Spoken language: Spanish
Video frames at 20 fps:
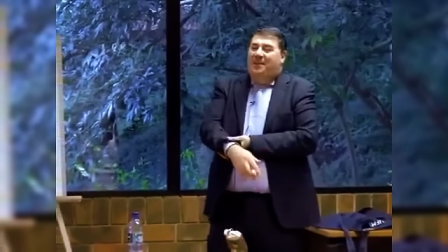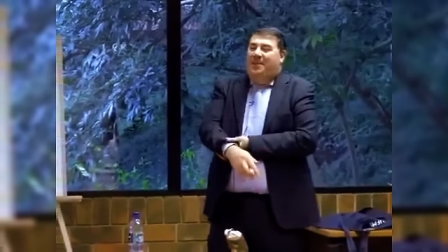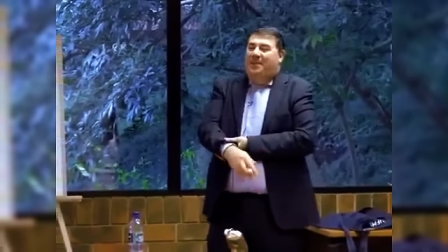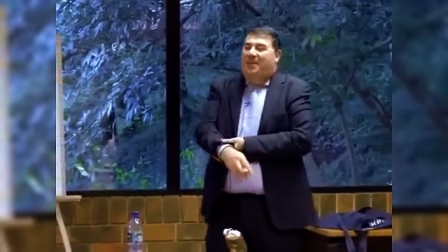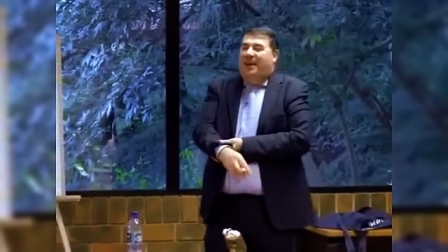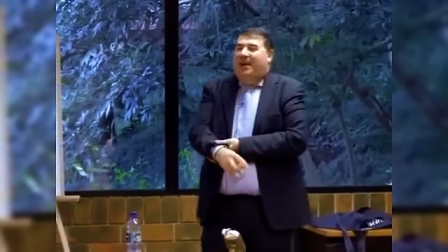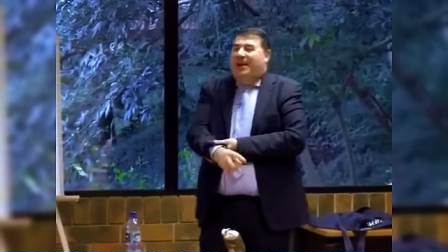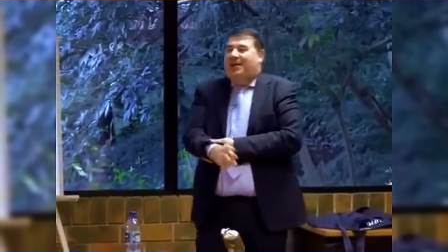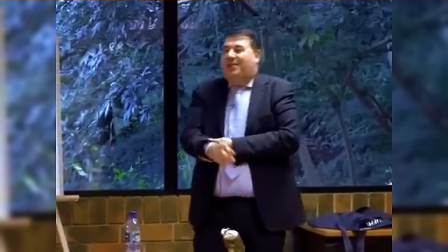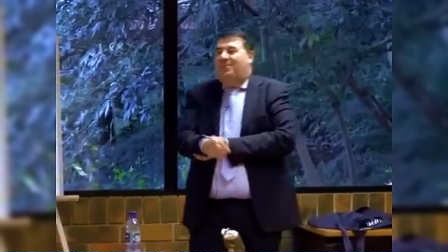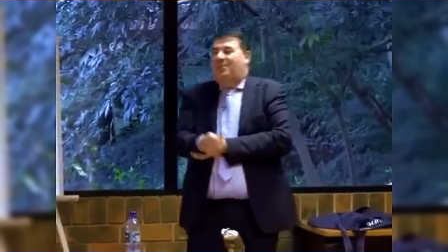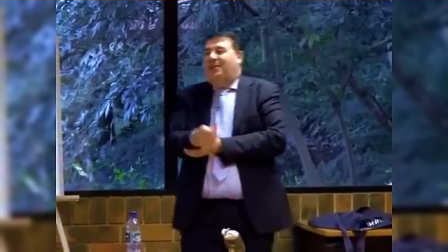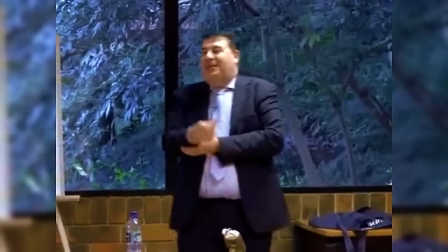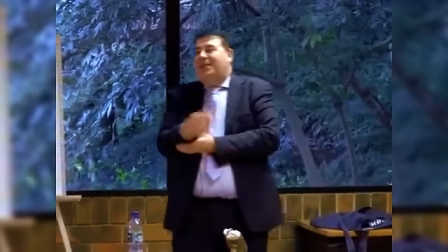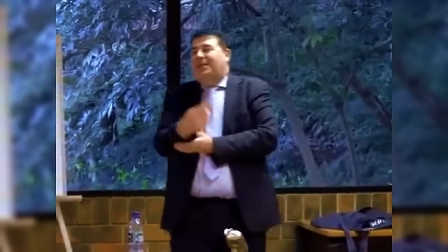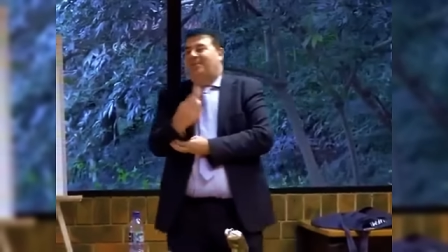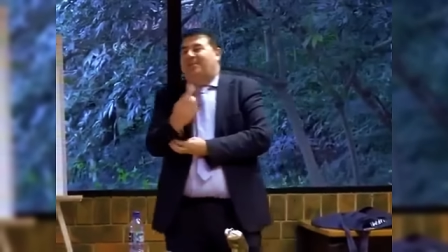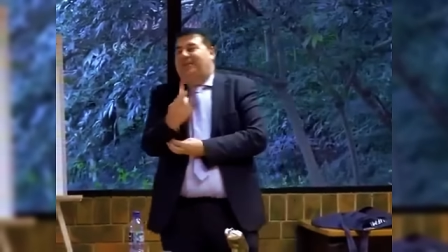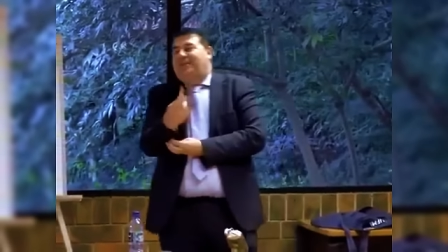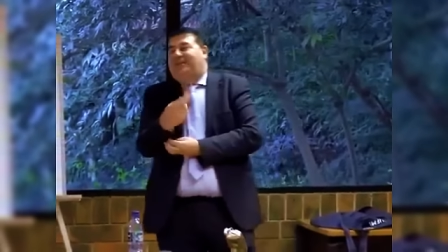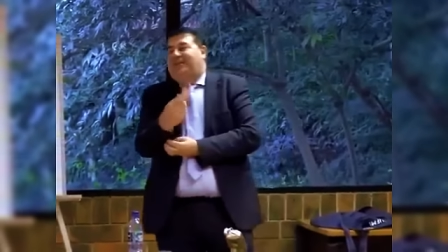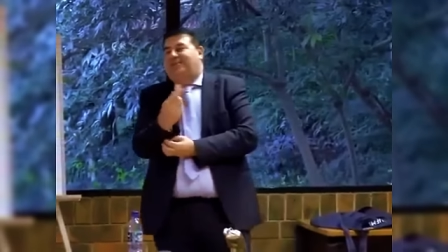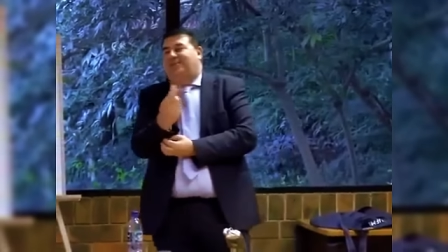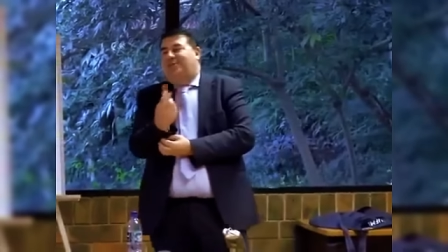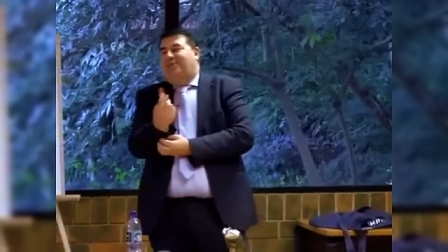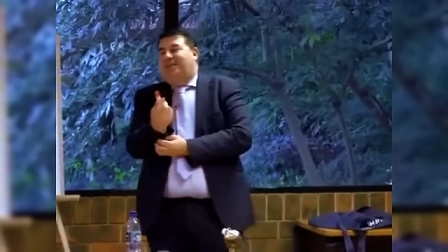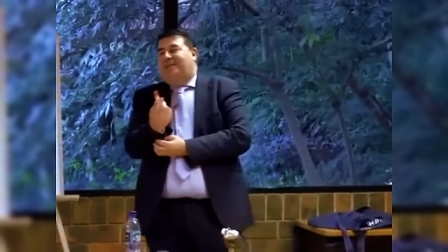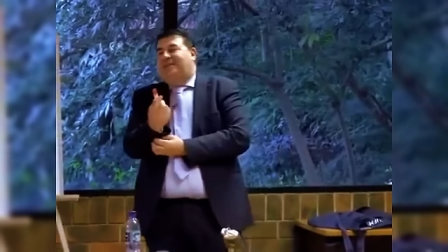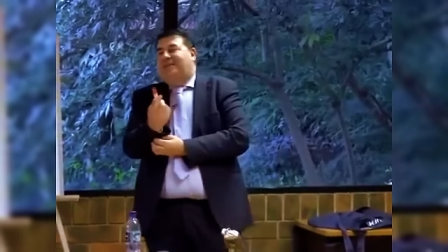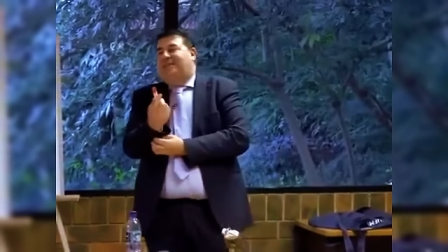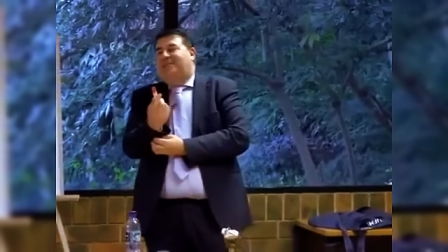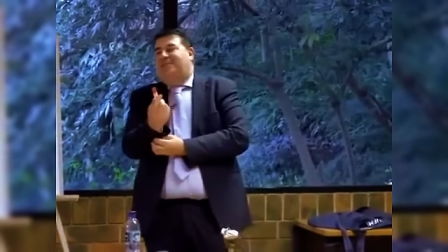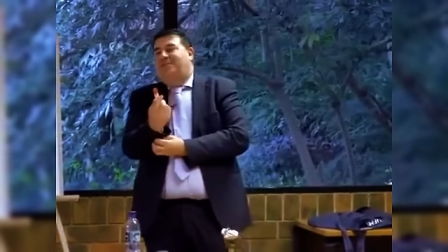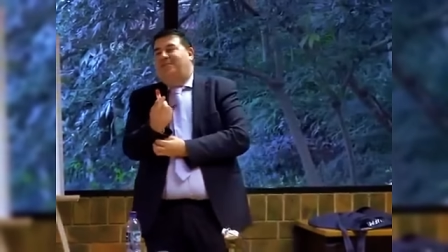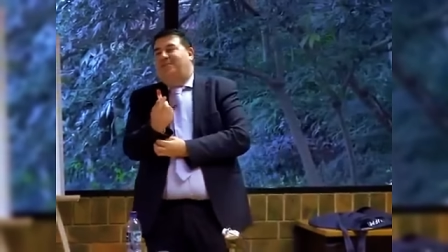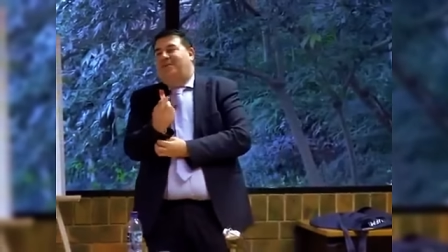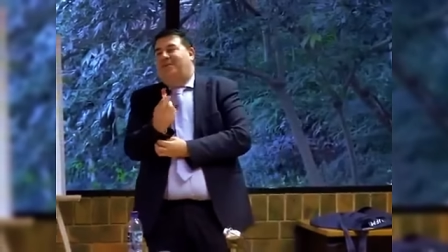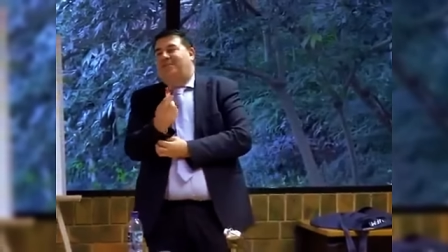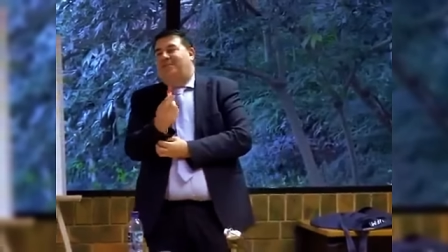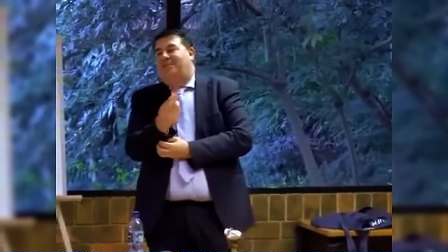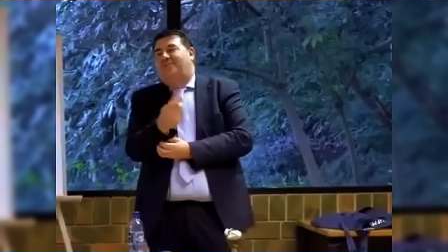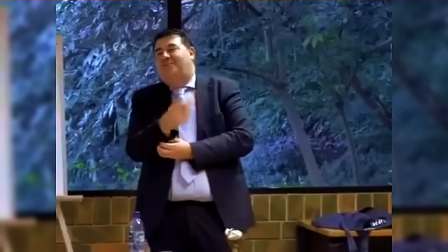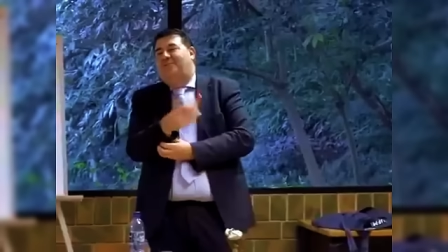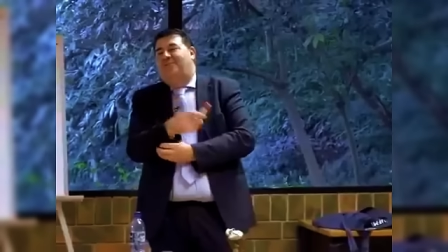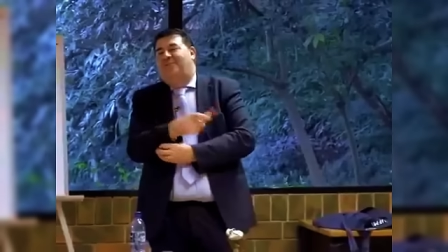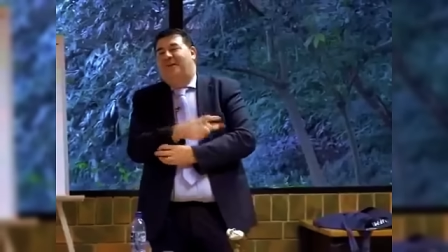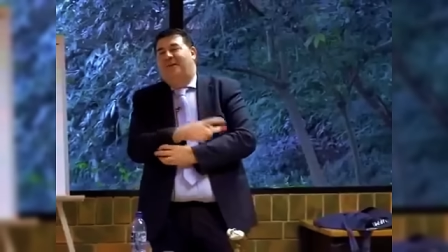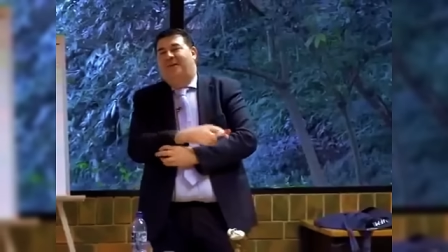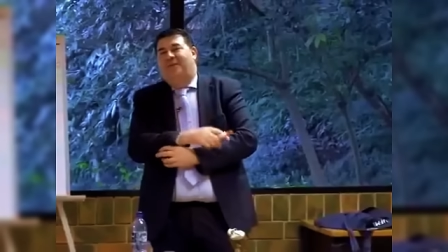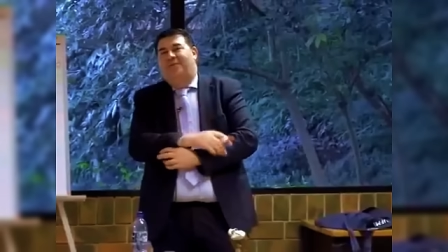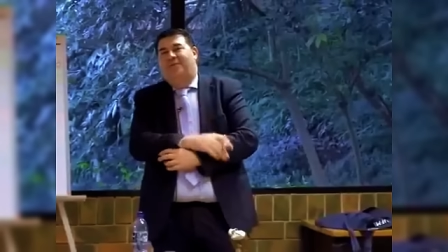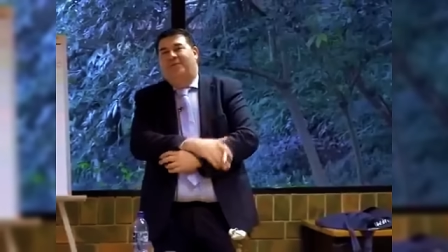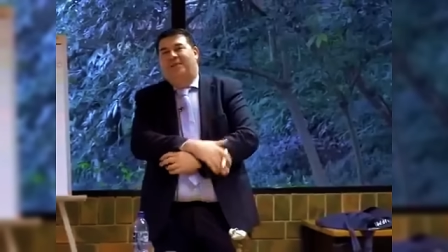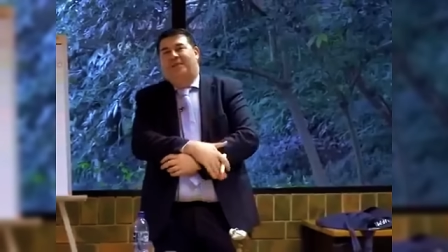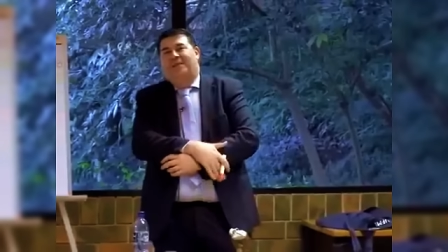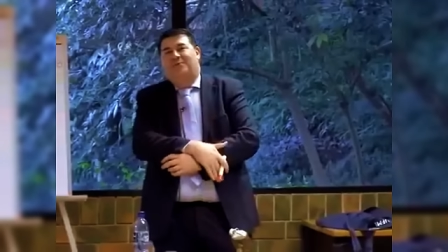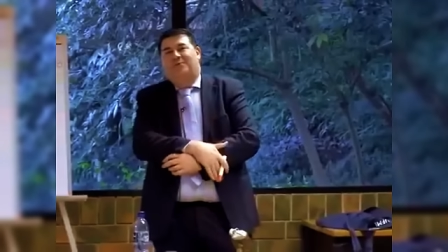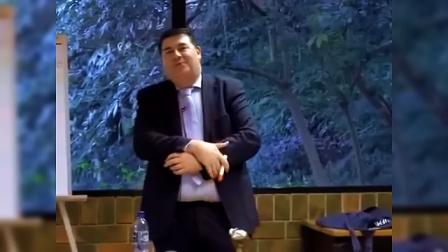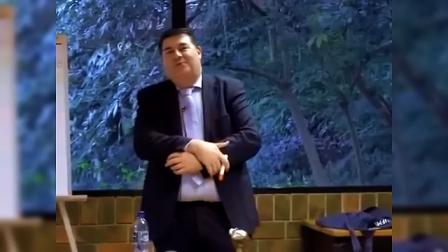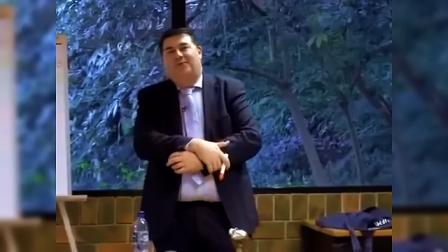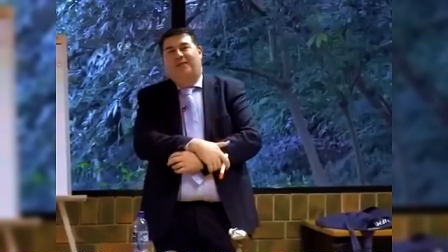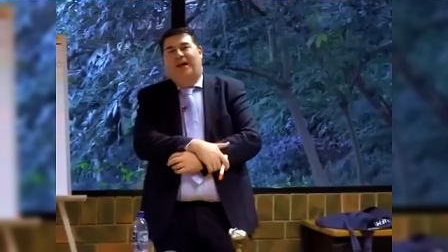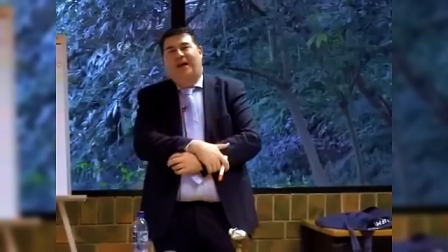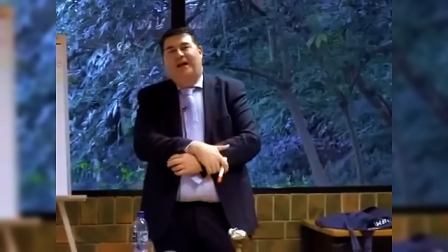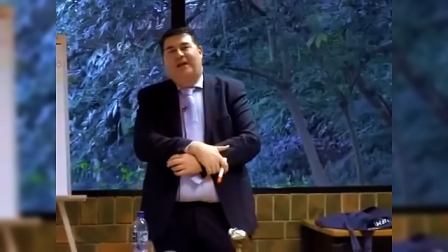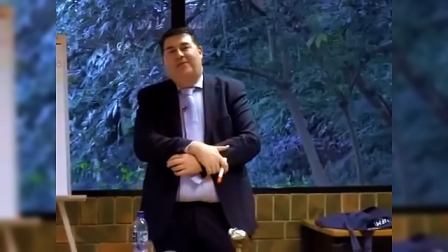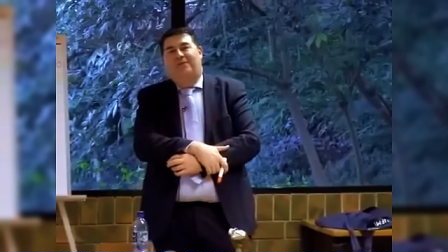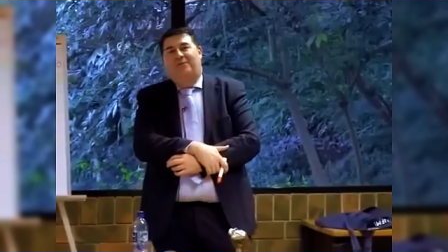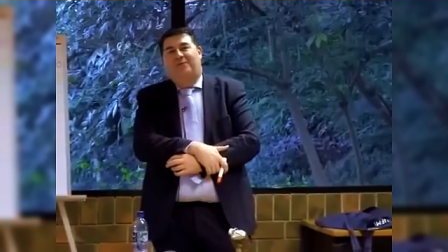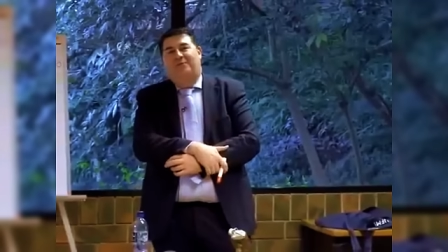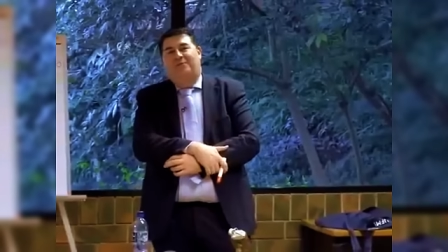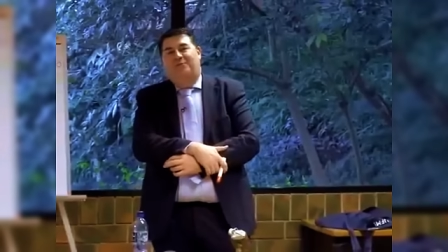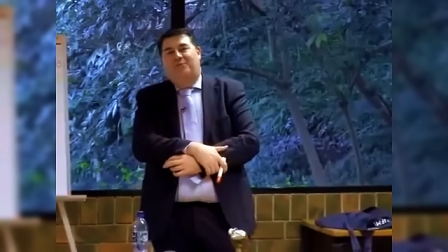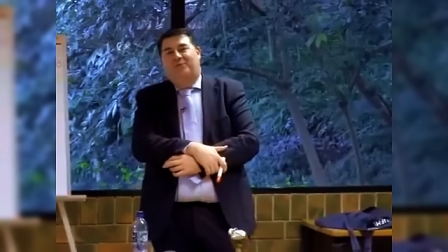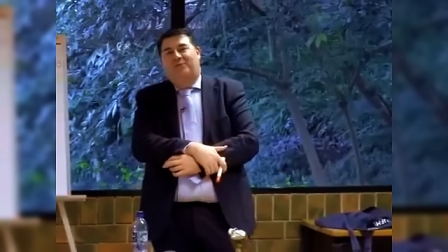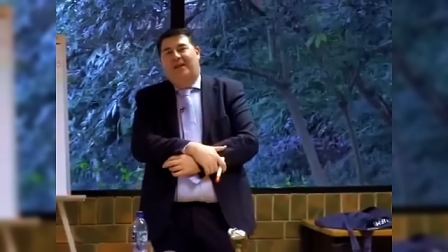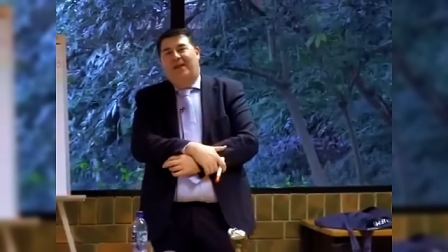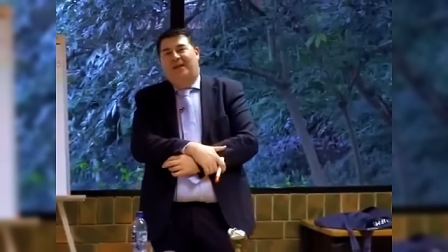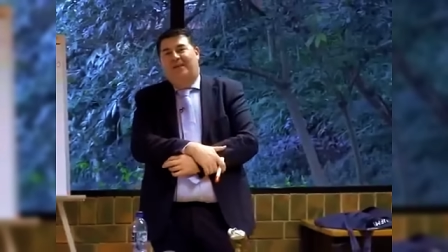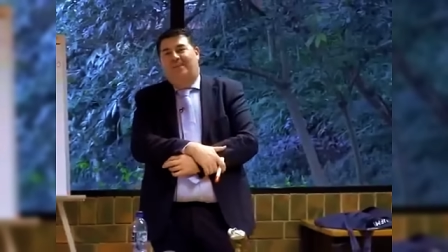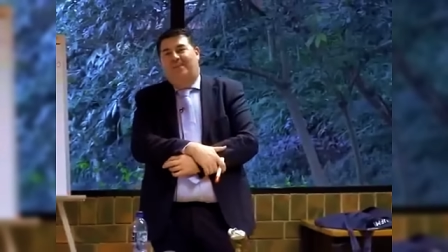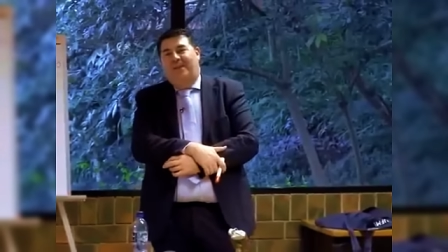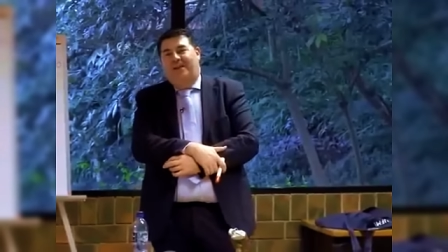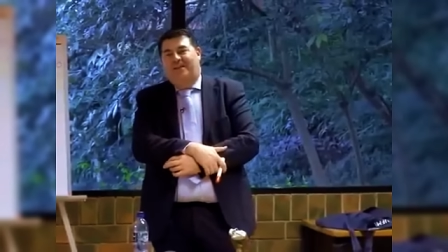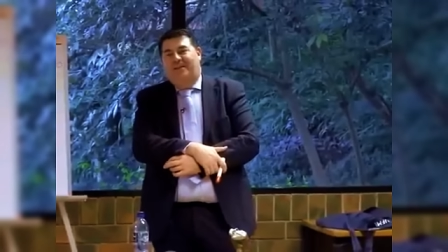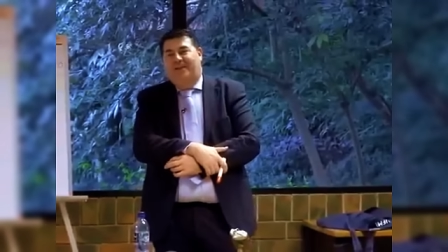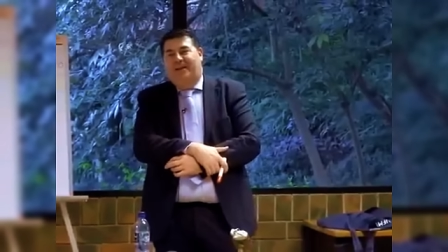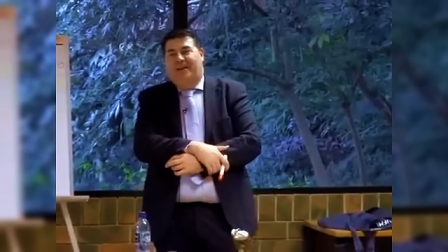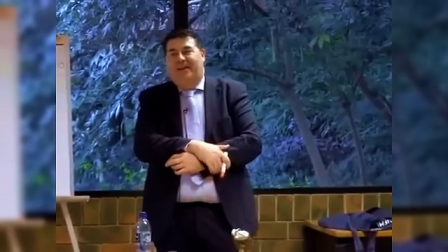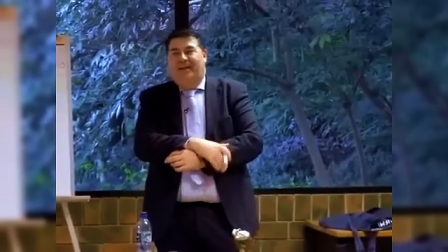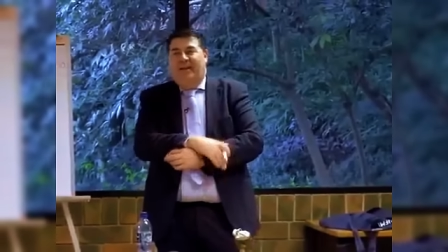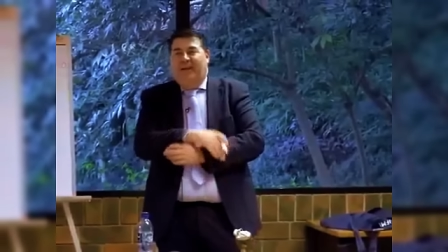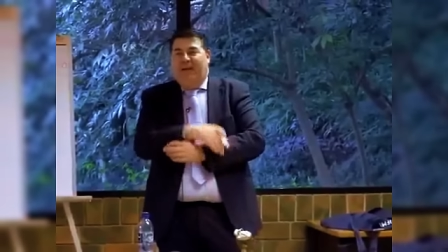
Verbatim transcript: primera revuelta socialista que hubo en el mundo fue, fue, del fue de un sultán en Persia.